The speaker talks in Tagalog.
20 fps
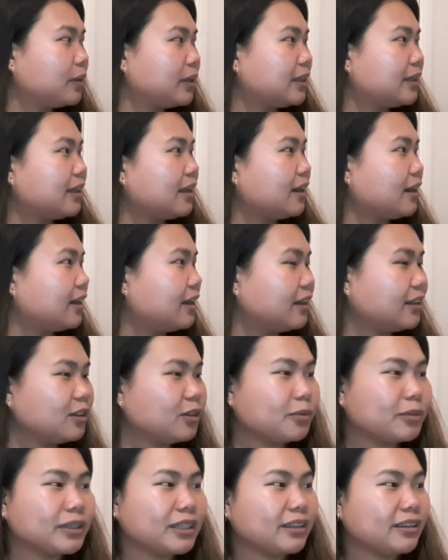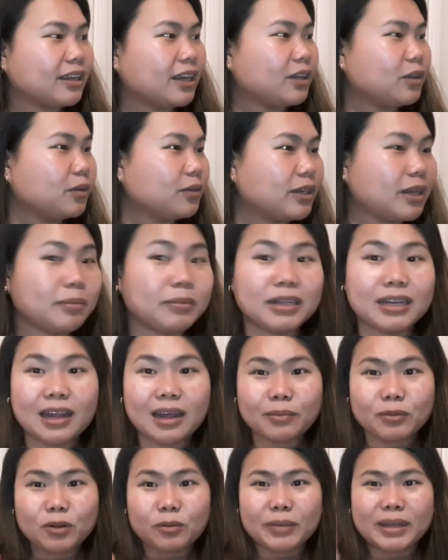Wait lang ha, hindi ko matandaan yung name
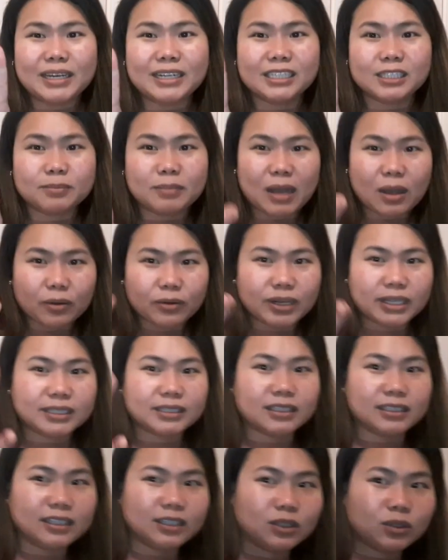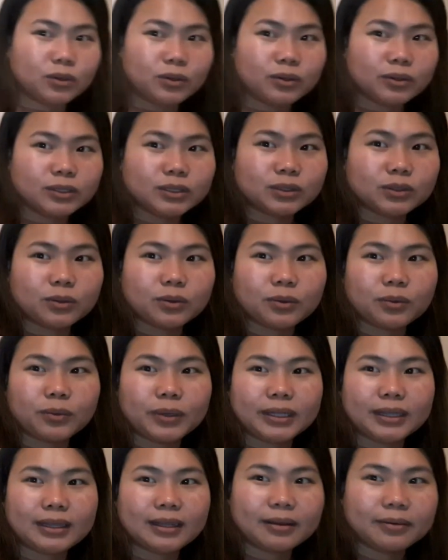nila. Alam ko may list pa ako na isa dito. So,
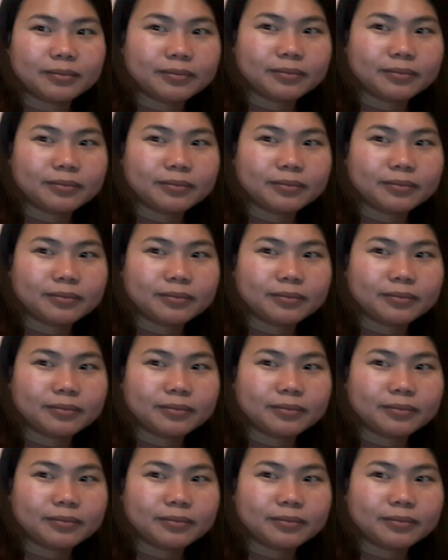wait.